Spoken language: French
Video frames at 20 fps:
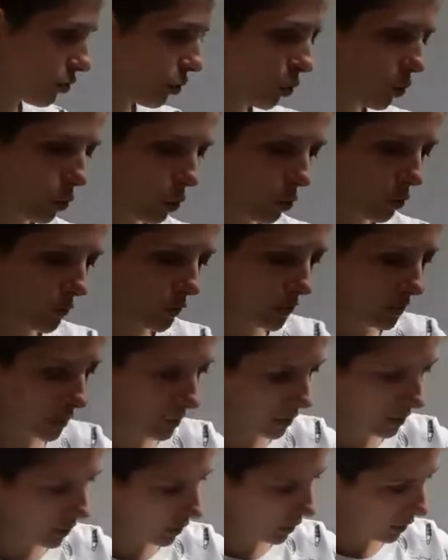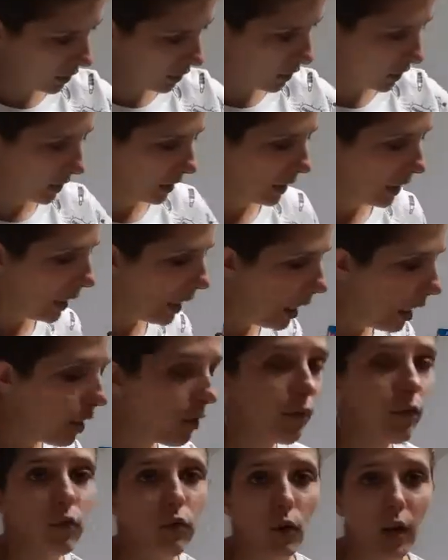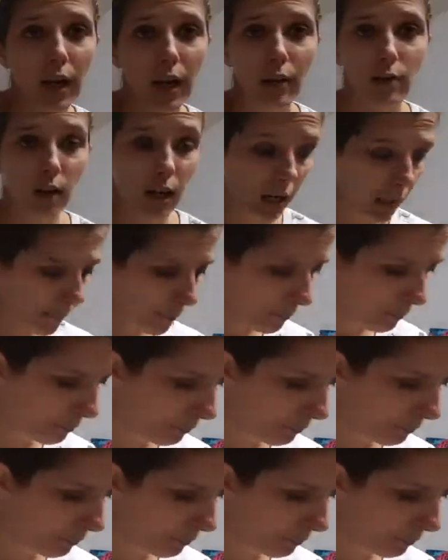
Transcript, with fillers: je le retrouve. Voilà, voilà.